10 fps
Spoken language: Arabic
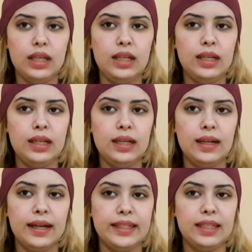
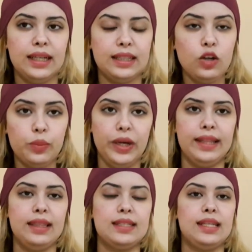آه غادي نعطيكم
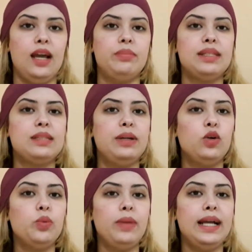واحد النصيحه بالنسبه
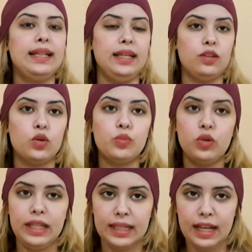للامهات اللي عندهم
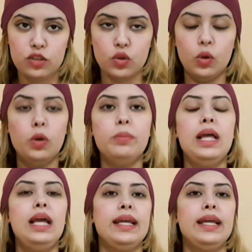وليداتهم